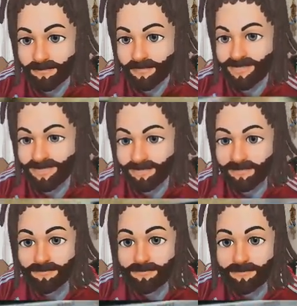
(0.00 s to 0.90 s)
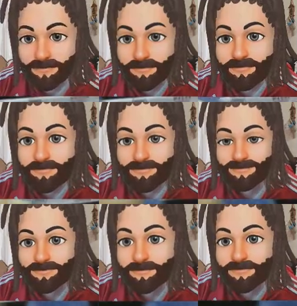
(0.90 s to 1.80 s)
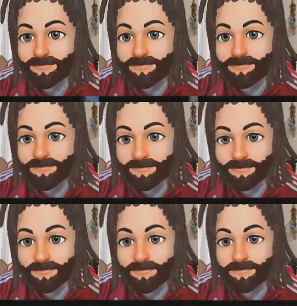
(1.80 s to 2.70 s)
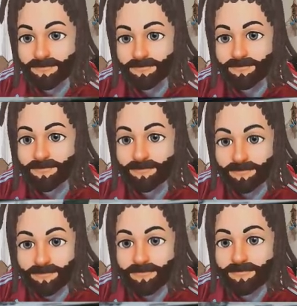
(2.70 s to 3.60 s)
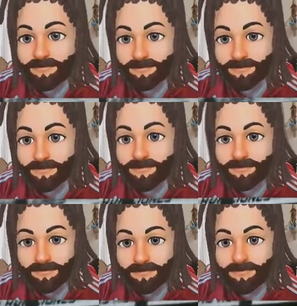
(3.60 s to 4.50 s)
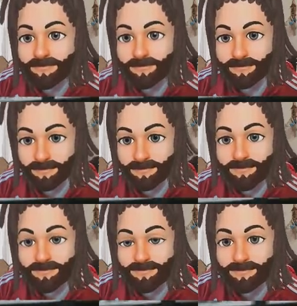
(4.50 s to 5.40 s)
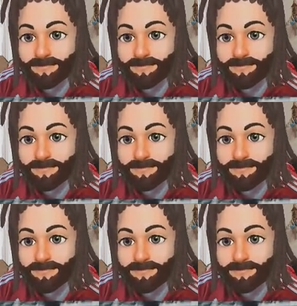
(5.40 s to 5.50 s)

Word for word: Un buen round. Buscando la simpática Brandon Mosqueda. Ahora el Open.